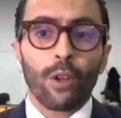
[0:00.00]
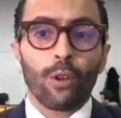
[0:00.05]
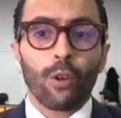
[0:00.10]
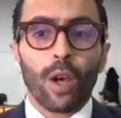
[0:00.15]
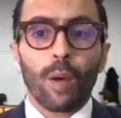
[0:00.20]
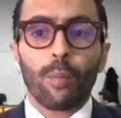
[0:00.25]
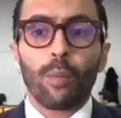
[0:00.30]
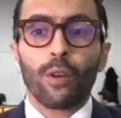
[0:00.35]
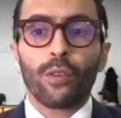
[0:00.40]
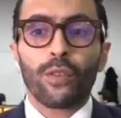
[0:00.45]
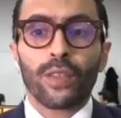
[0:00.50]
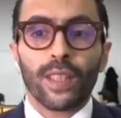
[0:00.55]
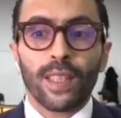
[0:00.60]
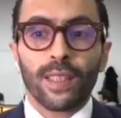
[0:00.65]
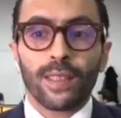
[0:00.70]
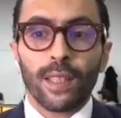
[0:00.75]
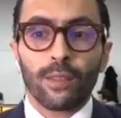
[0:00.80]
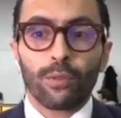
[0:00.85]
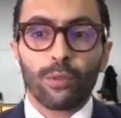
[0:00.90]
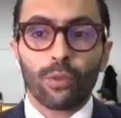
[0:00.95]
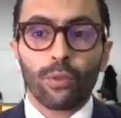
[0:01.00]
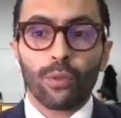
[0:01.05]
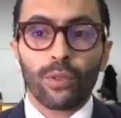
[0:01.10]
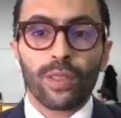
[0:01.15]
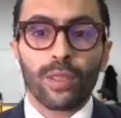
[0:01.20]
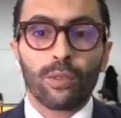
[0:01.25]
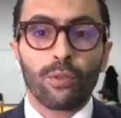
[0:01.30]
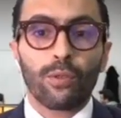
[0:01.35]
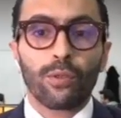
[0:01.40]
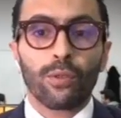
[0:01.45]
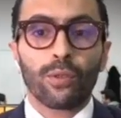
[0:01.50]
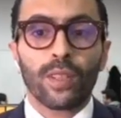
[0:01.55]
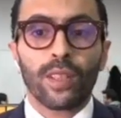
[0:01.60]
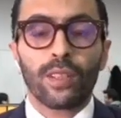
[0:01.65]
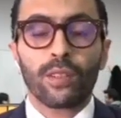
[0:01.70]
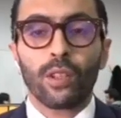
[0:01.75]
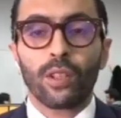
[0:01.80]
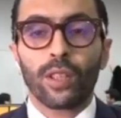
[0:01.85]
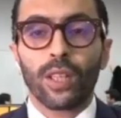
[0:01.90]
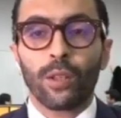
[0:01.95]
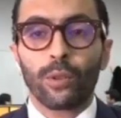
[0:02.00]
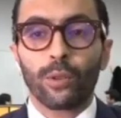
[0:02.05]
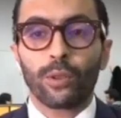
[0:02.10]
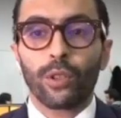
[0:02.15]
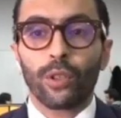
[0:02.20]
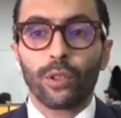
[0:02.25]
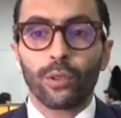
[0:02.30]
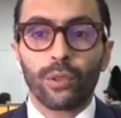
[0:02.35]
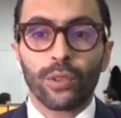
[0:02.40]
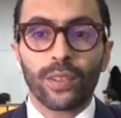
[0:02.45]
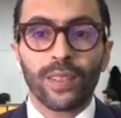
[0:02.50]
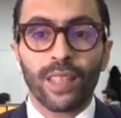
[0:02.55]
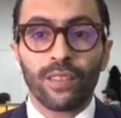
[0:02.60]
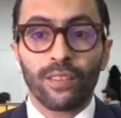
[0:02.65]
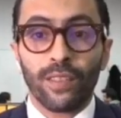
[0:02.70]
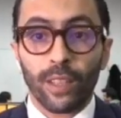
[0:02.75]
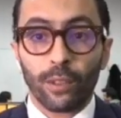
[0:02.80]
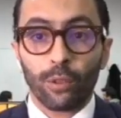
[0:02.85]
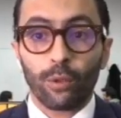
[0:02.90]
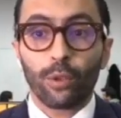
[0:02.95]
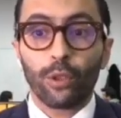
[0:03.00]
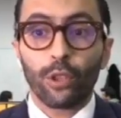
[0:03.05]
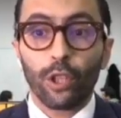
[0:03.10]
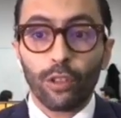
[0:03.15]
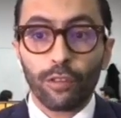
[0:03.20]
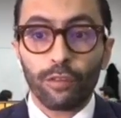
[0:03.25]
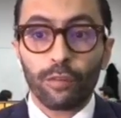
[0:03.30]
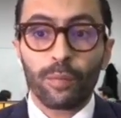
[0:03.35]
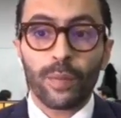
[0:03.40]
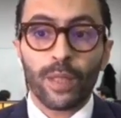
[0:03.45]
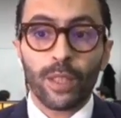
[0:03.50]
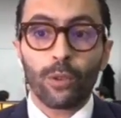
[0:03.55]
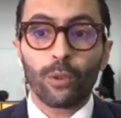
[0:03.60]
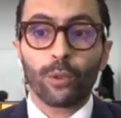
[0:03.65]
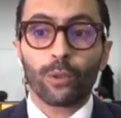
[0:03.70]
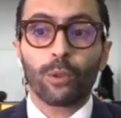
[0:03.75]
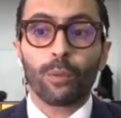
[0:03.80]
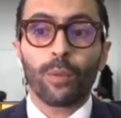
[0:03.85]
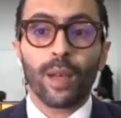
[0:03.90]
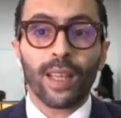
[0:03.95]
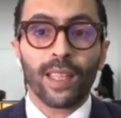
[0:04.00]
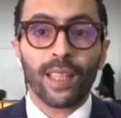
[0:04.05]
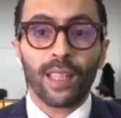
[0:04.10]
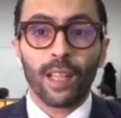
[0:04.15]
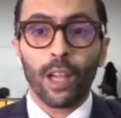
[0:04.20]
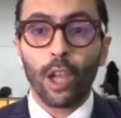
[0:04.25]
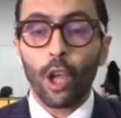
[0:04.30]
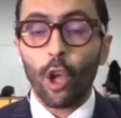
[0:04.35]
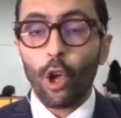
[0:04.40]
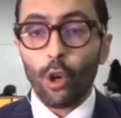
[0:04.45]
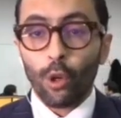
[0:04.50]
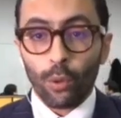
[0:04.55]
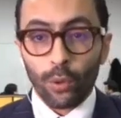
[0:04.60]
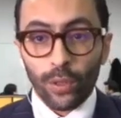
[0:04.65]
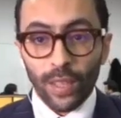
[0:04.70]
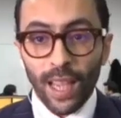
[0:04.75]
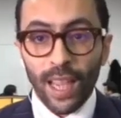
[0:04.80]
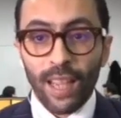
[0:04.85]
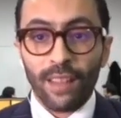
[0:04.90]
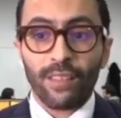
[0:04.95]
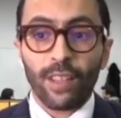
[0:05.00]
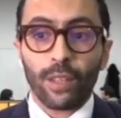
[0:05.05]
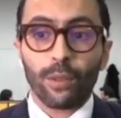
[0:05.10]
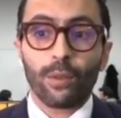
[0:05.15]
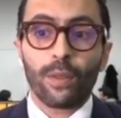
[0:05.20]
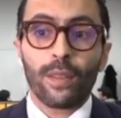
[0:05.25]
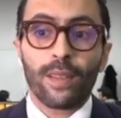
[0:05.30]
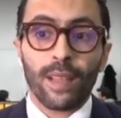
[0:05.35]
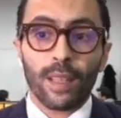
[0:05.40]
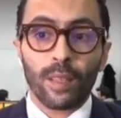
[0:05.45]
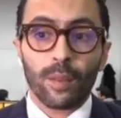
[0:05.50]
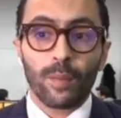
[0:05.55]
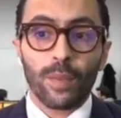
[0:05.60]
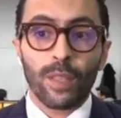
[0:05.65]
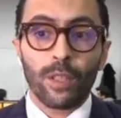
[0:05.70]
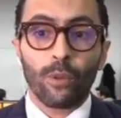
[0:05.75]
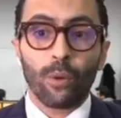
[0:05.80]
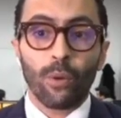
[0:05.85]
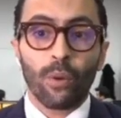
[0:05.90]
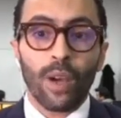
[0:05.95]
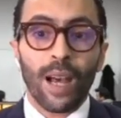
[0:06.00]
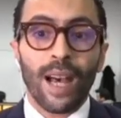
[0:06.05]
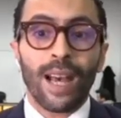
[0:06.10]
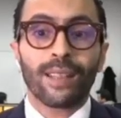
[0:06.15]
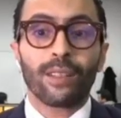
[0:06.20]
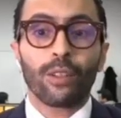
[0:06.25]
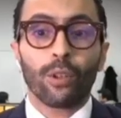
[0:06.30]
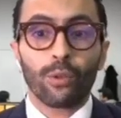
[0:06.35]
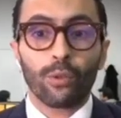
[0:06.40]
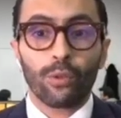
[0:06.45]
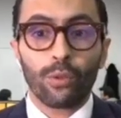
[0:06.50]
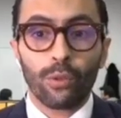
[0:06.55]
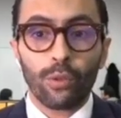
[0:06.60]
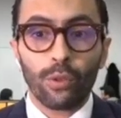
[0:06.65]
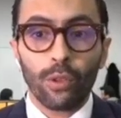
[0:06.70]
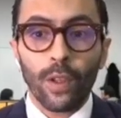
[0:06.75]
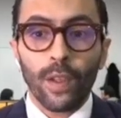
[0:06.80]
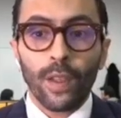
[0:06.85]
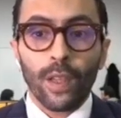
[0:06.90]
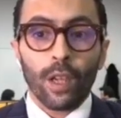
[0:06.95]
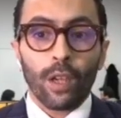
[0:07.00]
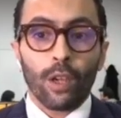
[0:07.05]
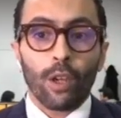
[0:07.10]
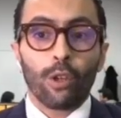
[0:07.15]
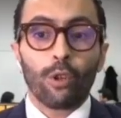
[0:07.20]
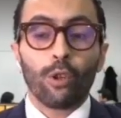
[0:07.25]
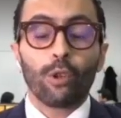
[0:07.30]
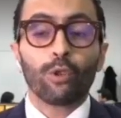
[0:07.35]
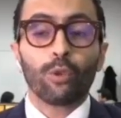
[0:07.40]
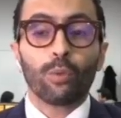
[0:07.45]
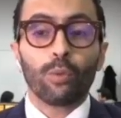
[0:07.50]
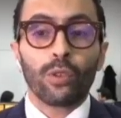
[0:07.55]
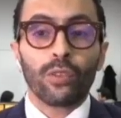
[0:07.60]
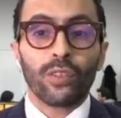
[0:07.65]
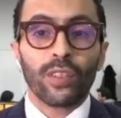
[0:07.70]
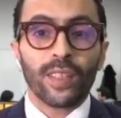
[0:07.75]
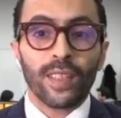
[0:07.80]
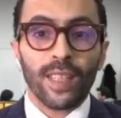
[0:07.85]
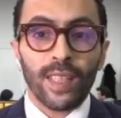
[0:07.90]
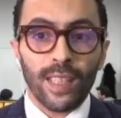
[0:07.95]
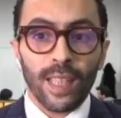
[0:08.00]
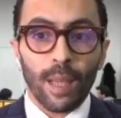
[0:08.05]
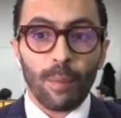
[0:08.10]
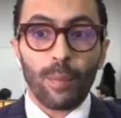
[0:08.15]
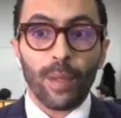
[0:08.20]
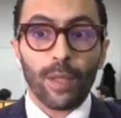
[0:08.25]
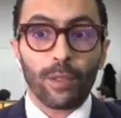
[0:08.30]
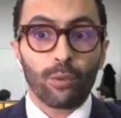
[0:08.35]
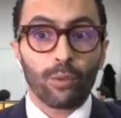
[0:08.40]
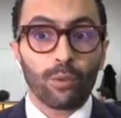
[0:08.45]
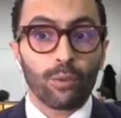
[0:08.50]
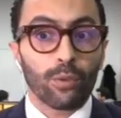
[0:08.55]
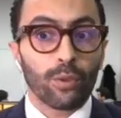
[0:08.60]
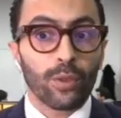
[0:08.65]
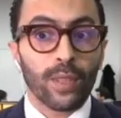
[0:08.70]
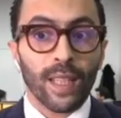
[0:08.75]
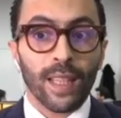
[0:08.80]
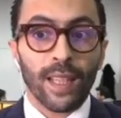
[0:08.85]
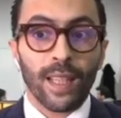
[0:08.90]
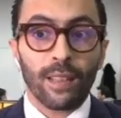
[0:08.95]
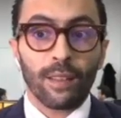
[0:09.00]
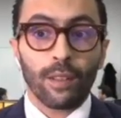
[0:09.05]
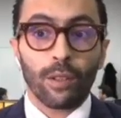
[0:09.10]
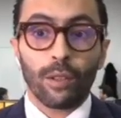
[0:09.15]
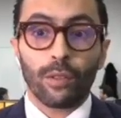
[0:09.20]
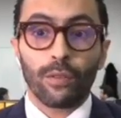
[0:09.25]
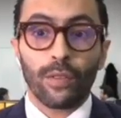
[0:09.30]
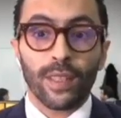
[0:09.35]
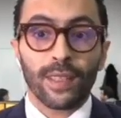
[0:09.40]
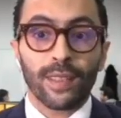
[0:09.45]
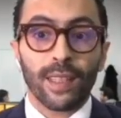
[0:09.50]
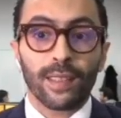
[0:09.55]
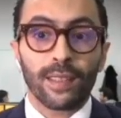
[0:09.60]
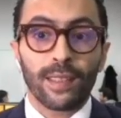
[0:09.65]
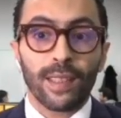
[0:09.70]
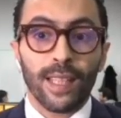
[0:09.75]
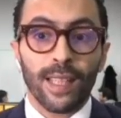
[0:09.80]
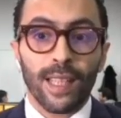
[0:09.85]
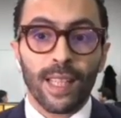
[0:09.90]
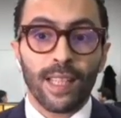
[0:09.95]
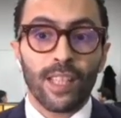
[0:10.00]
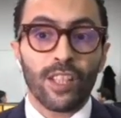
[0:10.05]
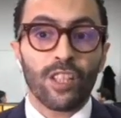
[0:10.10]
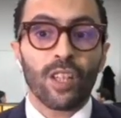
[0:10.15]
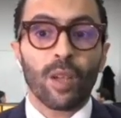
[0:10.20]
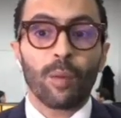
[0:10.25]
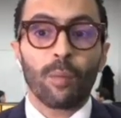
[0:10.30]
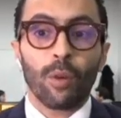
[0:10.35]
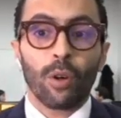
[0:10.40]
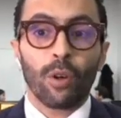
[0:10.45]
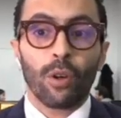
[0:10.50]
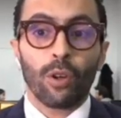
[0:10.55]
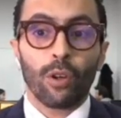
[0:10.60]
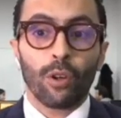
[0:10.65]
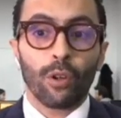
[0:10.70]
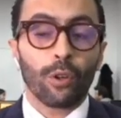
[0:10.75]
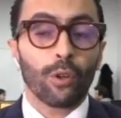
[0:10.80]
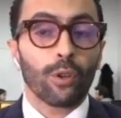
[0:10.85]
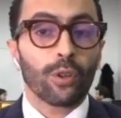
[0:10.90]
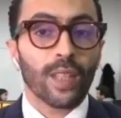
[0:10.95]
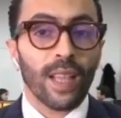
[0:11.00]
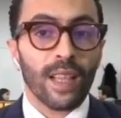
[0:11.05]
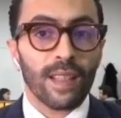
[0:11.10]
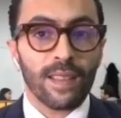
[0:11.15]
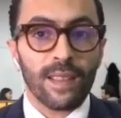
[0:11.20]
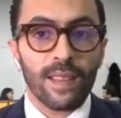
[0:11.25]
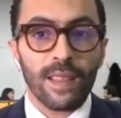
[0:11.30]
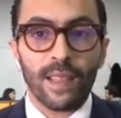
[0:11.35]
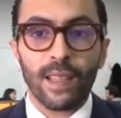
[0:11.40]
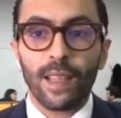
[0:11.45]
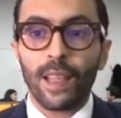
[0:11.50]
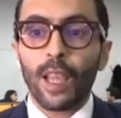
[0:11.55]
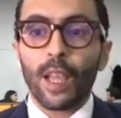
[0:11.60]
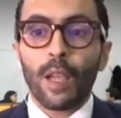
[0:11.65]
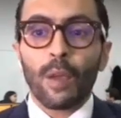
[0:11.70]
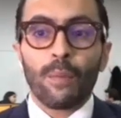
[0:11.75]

Le rapport fait état d'une constitution des stocks à hauteur de 7,9 millions de barils contre 1,5 million attendus. Le le WTI a perdu du terrain euh, face à cela et a légèrement euh, retracé.